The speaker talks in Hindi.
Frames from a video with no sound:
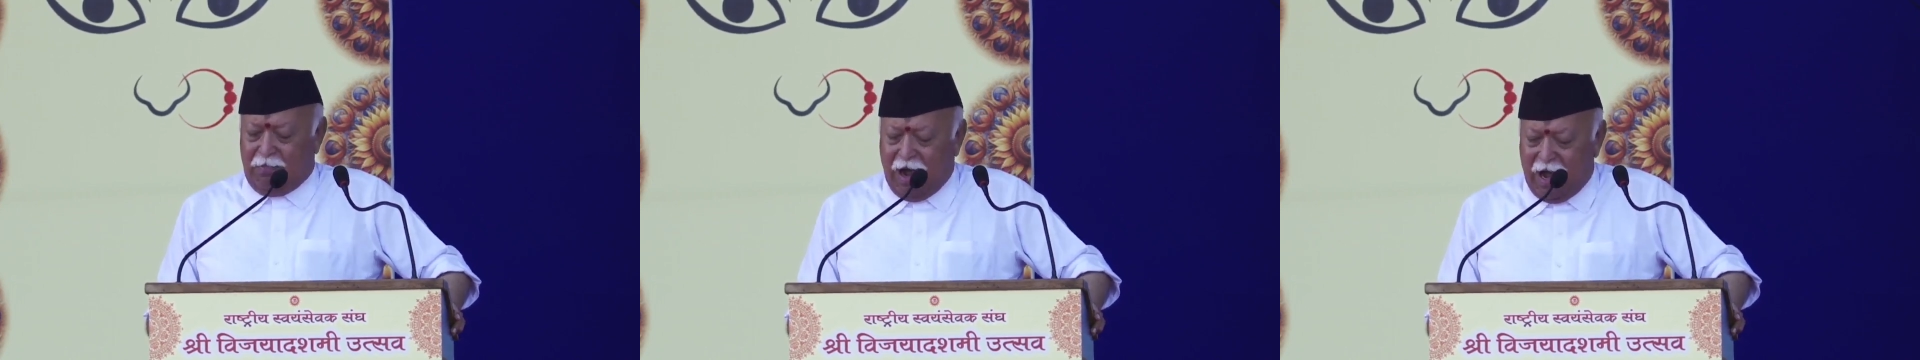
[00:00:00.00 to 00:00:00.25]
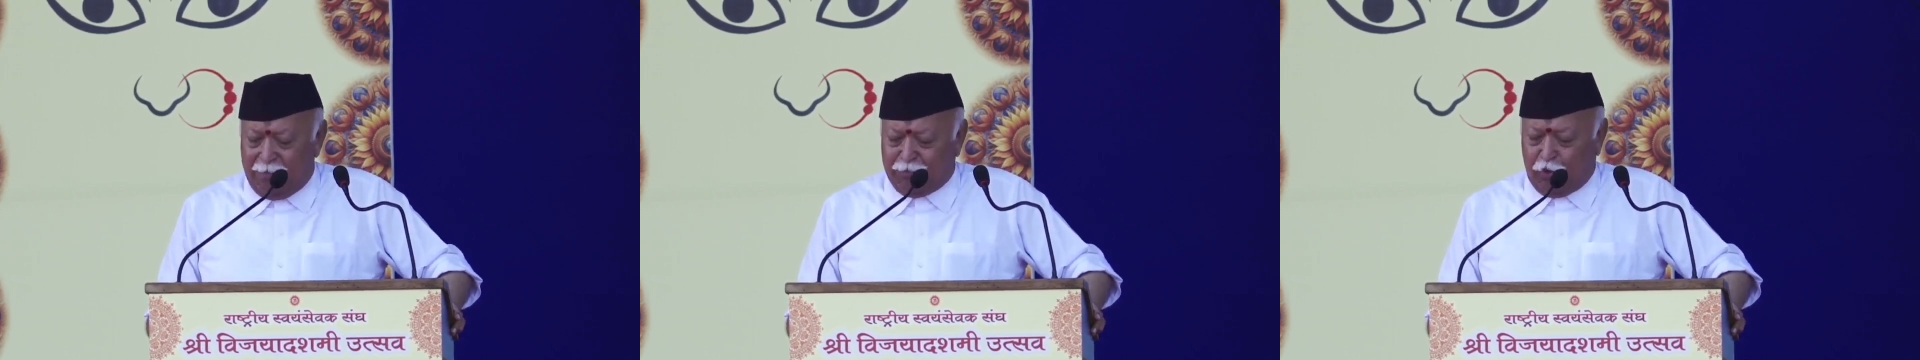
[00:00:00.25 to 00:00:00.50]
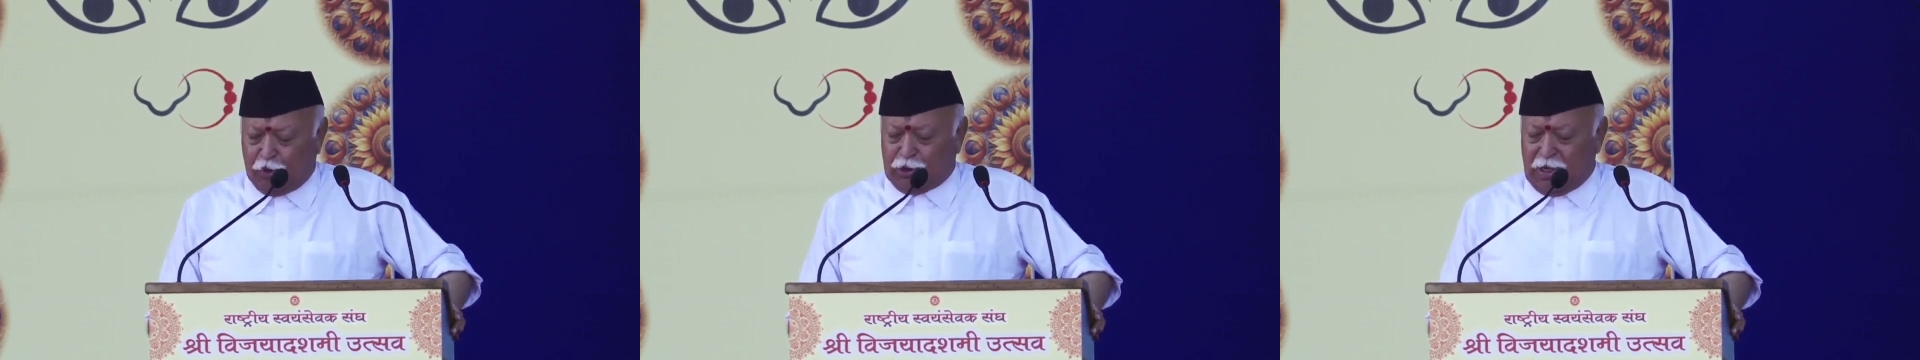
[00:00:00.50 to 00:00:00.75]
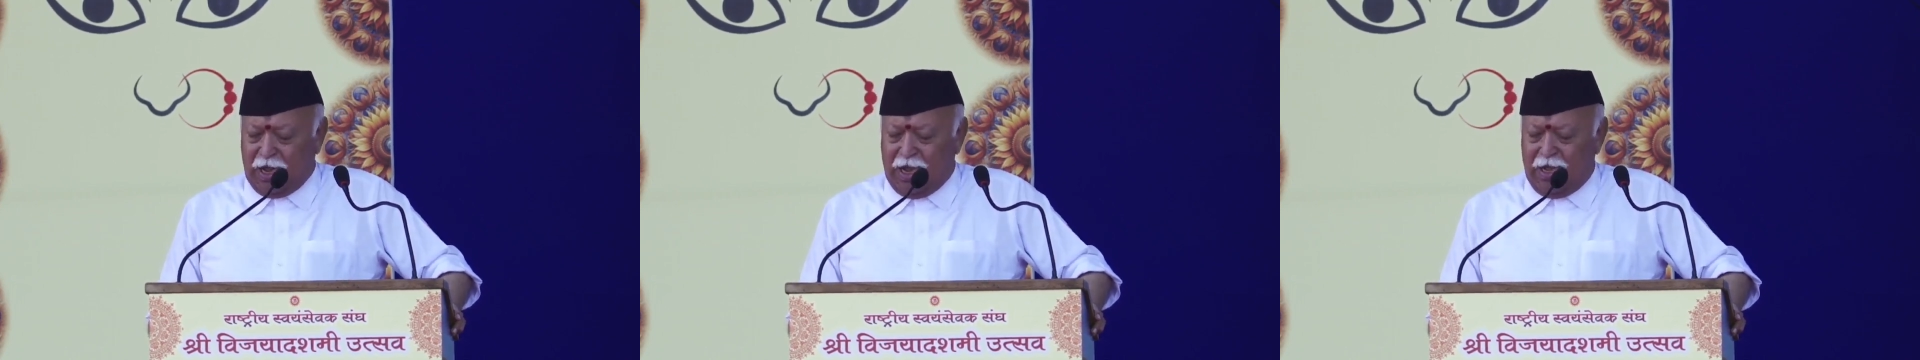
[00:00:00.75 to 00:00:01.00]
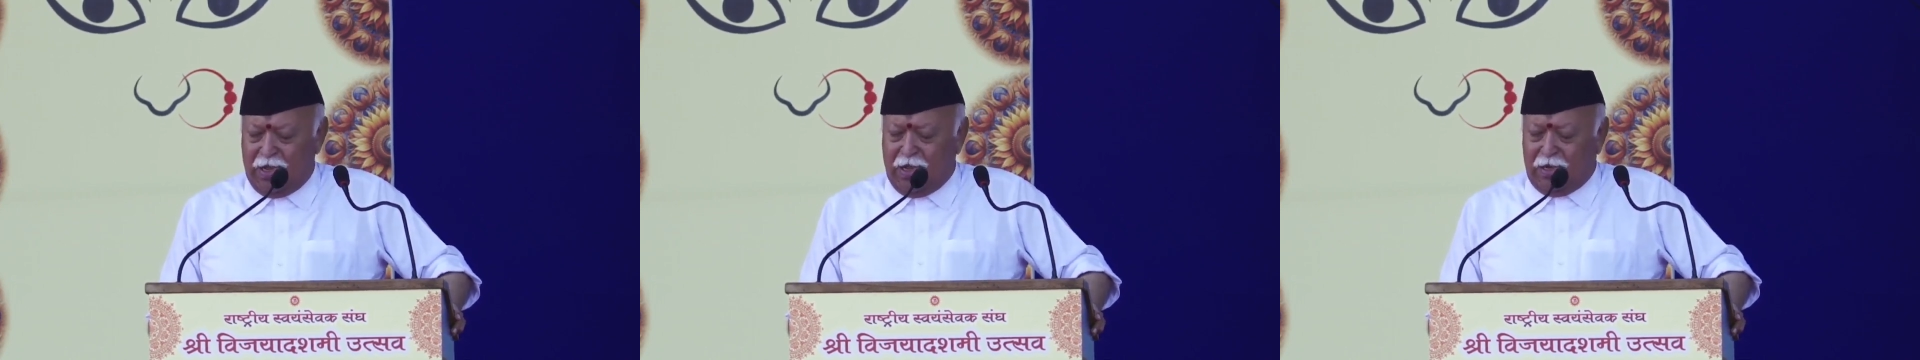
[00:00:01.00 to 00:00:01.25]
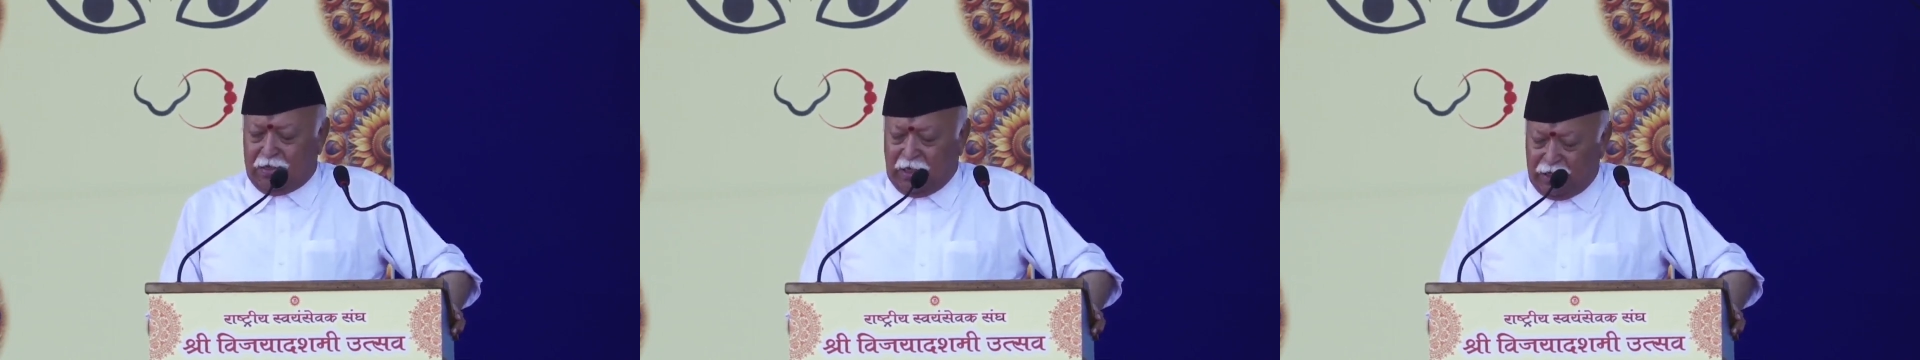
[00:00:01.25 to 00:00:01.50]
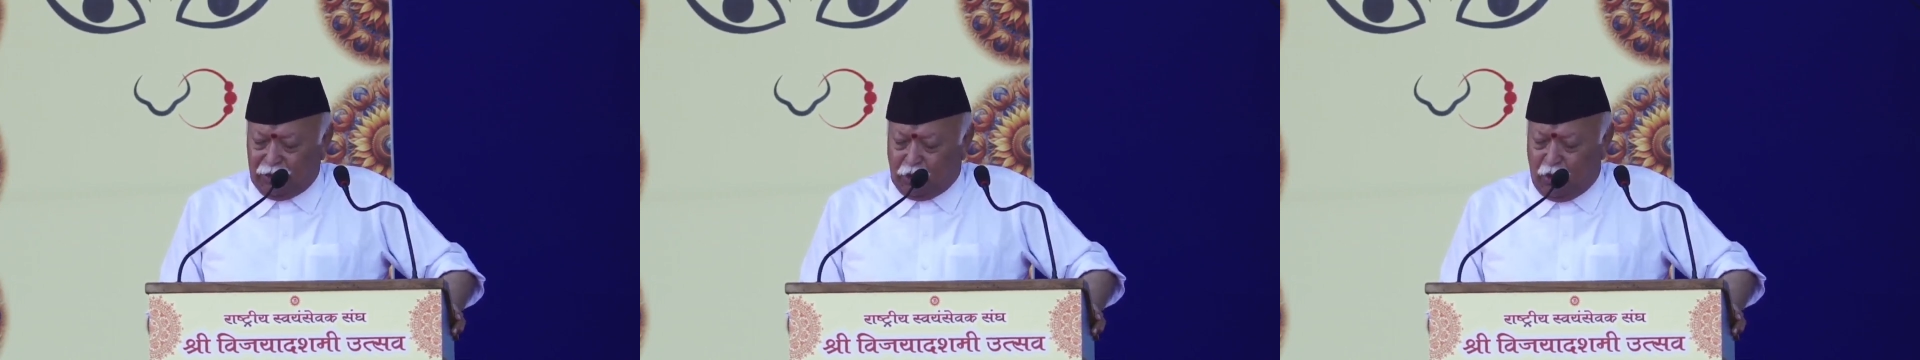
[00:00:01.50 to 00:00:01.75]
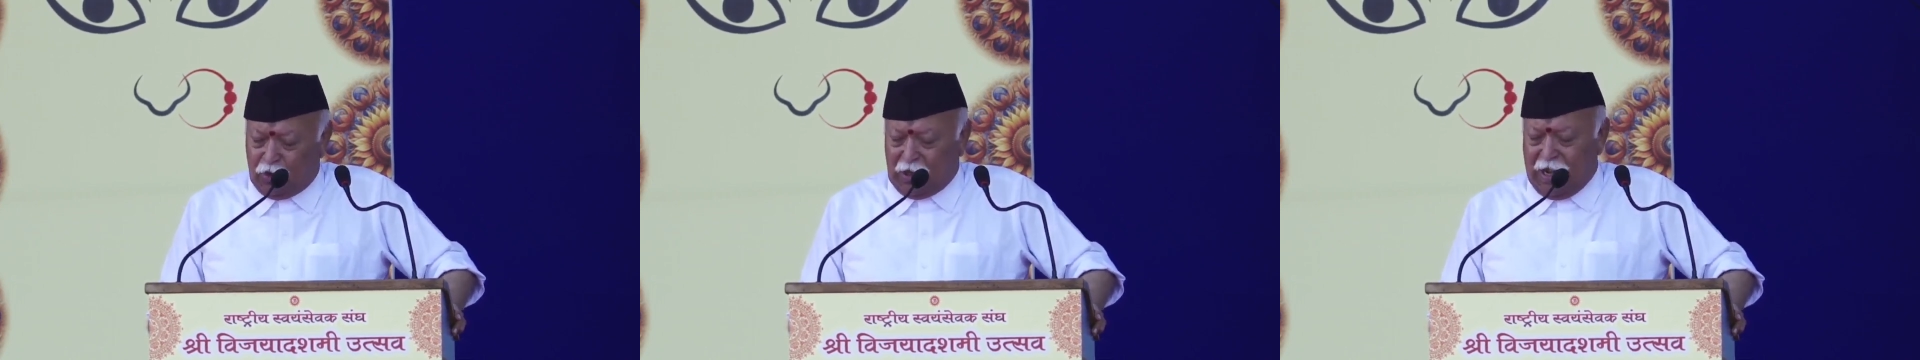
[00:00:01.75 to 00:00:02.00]
महापुरुष का
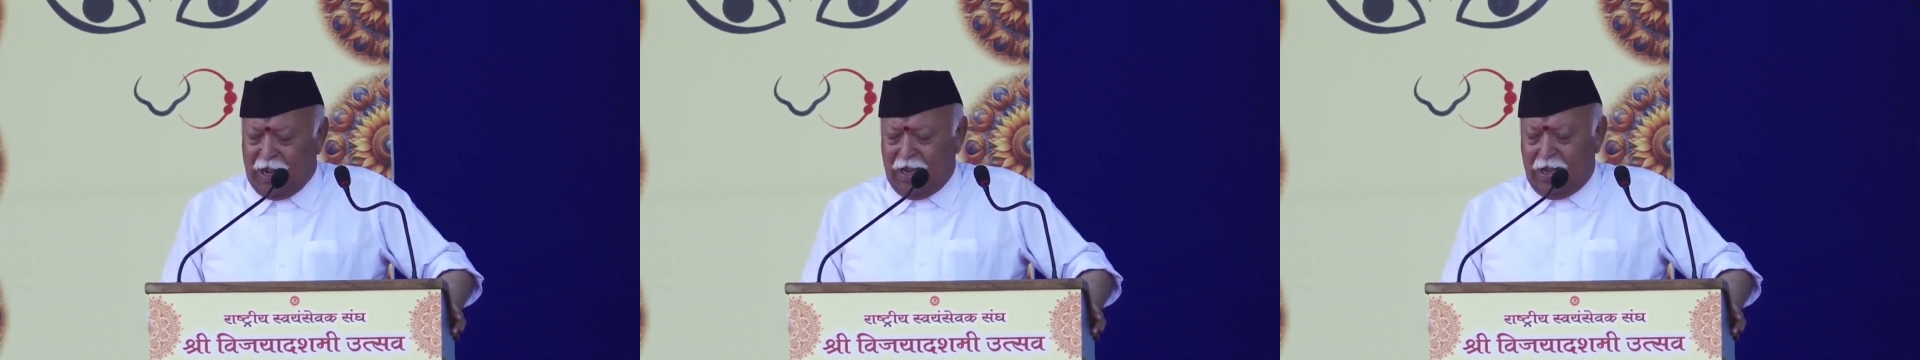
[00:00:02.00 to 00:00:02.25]
ग्रंथों का